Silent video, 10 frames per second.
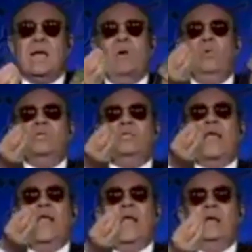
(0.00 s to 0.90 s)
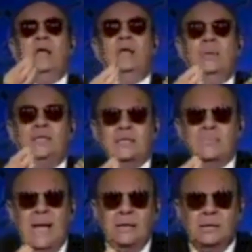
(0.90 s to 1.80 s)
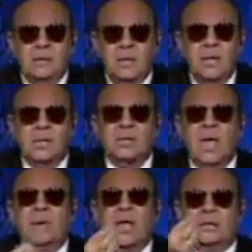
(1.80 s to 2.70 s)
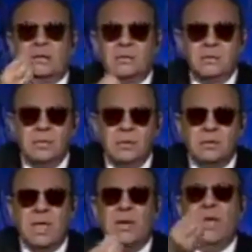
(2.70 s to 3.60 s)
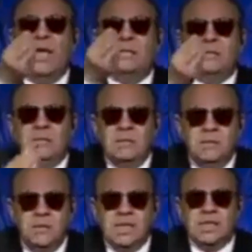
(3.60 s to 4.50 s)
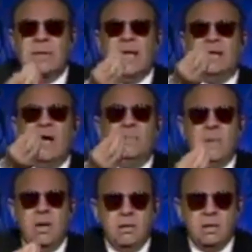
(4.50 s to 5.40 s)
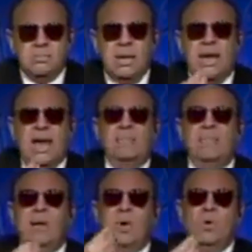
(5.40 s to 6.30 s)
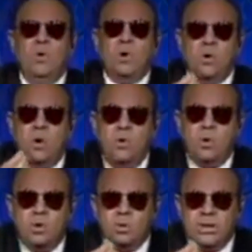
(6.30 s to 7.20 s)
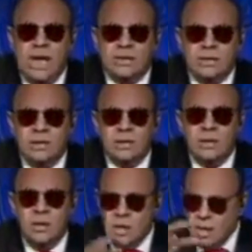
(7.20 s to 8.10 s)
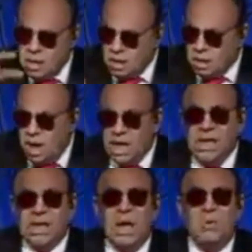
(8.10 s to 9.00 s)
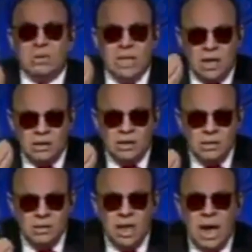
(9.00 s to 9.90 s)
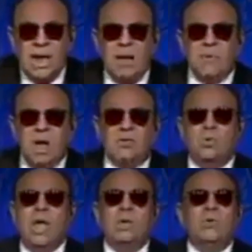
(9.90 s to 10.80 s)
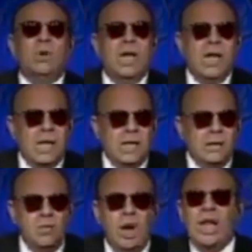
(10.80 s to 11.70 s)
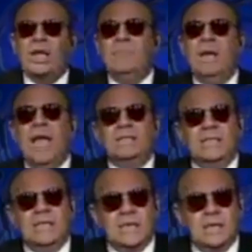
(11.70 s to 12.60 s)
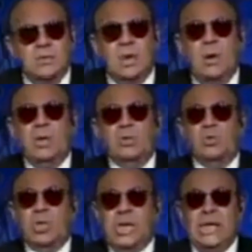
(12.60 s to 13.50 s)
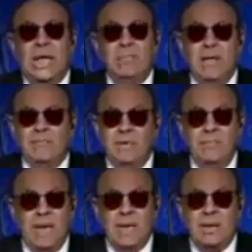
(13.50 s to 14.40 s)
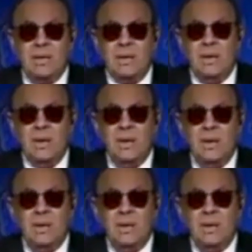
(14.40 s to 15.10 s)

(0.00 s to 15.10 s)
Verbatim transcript: متجوز تلا يا بنت اسمعي مسألة يا بنت مسألة يا بنت اسمعي يما اسمعي عمك واخوك وابوكي واستاذي الراجل يتجوز يا اختي على مراته لا يقول لها ولا يجيب لها سيره وجوازته صحيحه 100% ماشي